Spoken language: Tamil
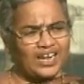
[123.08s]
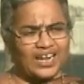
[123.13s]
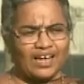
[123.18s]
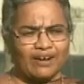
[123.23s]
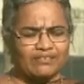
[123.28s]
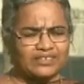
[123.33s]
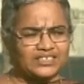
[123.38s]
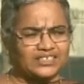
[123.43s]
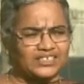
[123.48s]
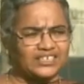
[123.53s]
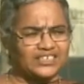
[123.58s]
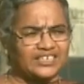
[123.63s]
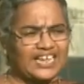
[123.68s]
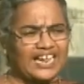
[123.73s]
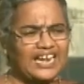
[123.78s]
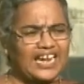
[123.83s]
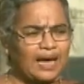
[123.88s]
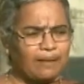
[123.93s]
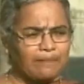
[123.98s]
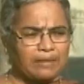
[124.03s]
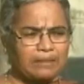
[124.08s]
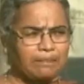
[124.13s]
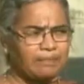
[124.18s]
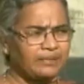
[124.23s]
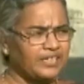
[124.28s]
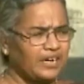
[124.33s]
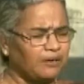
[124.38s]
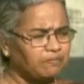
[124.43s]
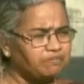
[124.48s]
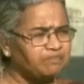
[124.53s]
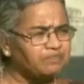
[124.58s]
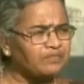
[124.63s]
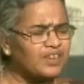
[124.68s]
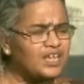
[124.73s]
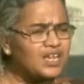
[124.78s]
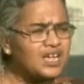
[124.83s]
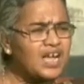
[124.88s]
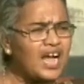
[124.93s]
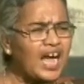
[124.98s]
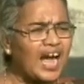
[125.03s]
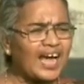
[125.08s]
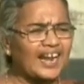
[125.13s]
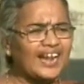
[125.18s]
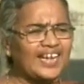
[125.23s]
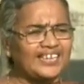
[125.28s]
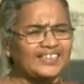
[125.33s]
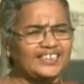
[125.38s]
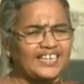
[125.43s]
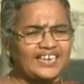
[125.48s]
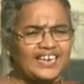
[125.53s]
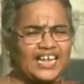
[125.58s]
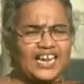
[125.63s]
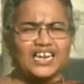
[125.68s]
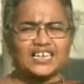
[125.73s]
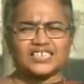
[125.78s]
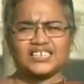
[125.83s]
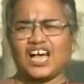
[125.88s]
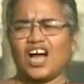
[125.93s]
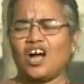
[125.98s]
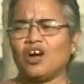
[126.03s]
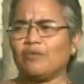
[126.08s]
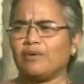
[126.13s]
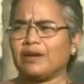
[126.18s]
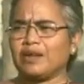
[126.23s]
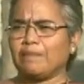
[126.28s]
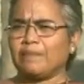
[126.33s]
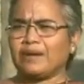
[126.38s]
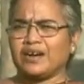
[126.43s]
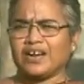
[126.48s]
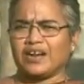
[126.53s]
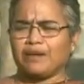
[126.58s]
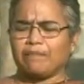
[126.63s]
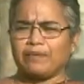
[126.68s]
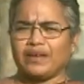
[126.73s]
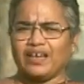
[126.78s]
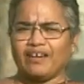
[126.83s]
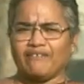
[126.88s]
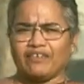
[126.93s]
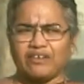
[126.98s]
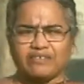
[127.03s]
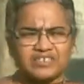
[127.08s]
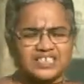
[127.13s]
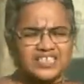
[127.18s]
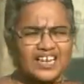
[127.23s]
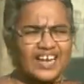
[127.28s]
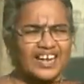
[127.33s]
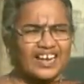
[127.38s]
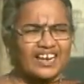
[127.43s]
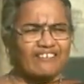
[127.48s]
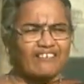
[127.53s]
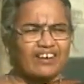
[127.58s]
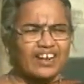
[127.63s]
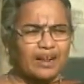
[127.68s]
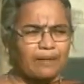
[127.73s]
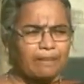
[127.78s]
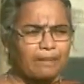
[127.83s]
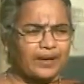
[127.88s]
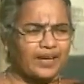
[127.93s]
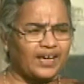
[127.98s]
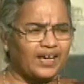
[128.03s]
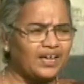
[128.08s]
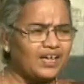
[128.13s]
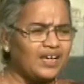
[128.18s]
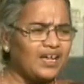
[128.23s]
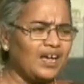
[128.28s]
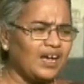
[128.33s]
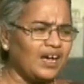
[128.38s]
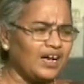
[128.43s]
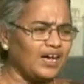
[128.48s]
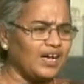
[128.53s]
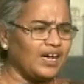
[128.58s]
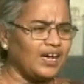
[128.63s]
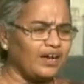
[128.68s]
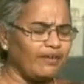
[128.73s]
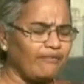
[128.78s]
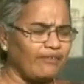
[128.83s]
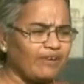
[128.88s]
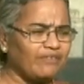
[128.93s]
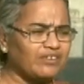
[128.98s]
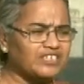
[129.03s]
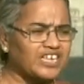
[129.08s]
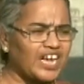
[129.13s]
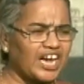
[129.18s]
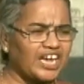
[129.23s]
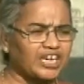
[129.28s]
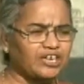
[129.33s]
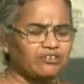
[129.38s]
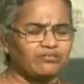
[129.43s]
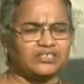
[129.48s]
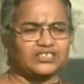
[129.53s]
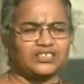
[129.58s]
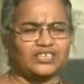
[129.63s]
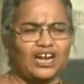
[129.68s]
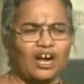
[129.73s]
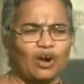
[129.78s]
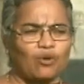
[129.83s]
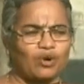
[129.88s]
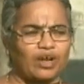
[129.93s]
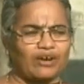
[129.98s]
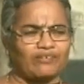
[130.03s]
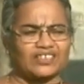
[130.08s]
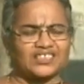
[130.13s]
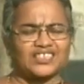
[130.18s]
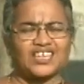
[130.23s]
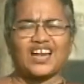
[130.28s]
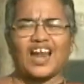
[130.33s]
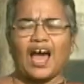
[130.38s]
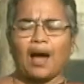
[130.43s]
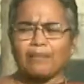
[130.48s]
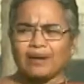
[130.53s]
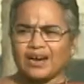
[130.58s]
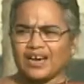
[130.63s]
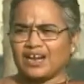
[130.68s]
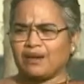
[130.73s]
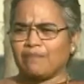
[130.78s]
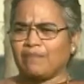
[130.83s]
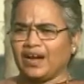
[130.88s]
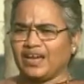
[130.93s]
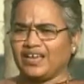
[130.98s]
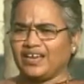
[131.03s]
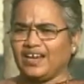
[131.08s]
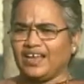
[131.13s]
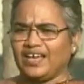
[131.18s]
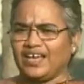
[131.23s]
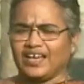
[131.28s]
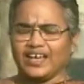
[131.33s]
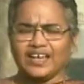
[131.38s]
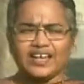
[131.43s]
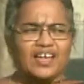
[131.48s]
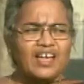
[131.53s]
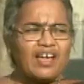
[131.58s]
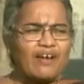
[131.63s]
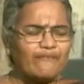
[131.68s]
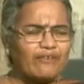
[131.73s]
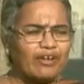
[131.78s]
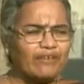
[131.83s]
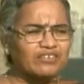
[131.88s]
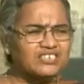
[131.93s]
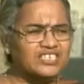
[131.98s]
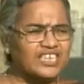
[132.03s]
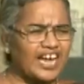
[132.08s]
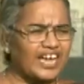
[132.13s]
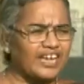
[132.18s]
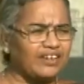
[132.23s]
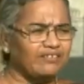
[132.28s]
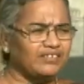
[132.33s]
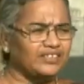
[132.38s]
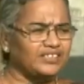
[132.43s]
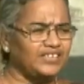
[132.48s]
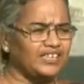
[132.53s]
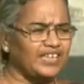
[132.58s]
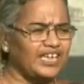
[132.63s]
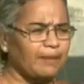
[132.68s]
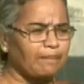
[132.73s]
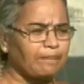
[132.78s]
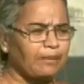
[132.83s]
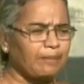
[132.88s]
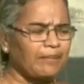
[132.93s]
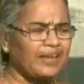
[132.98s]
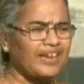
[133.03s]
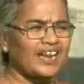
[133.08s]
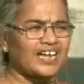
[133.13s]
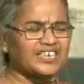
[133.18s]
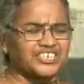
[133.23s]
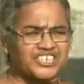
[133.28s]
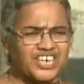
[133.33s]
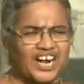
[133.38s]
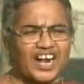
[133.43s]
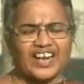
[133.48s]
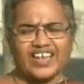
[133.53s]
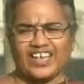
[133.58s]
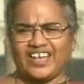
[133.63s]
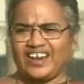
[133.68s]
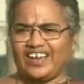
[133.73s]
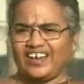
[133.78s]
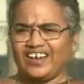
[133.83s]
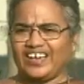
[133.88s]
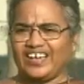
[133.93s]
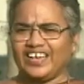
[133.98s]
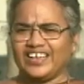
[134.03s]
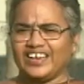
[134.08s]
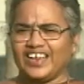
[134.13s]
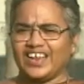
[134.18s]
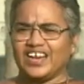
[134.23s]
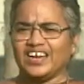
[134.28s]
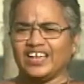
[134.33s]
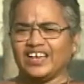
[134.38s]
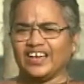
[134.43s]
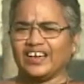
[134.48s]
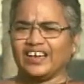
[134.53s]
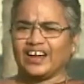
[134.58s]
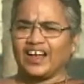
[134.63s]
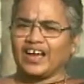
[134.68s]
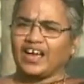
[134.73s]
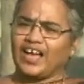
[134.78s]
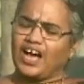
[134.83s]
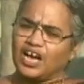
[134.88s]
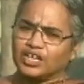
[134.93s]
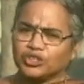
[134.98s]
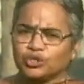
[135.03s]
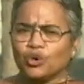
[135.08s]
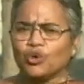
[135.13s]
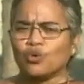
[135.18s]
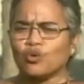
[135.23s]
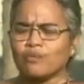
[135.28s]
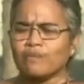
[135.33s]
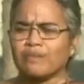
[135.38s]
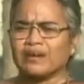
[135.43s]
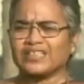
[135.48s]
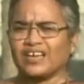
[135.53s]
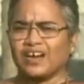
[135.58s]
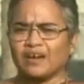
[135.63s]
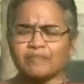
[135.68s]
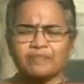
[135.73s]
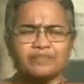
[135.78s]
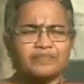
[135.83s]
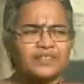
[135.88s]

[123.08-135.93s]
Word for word: எல்லாம் வந்து நெல் அமைப்பு தான் ஆனால் இந்த நெல் சாகுபடி பண்ணுறப்ப விவசாயிங்க வர்றப்ப விவசாயிக்கு வந்து அவ்வளோ வந்து லாபகரமாக இல்லை விவசாயி வந்து எப்போவுமே நஷ்டம் அடையிறாங்க நெல்லுங்கிறாங்க அதுவும் தான்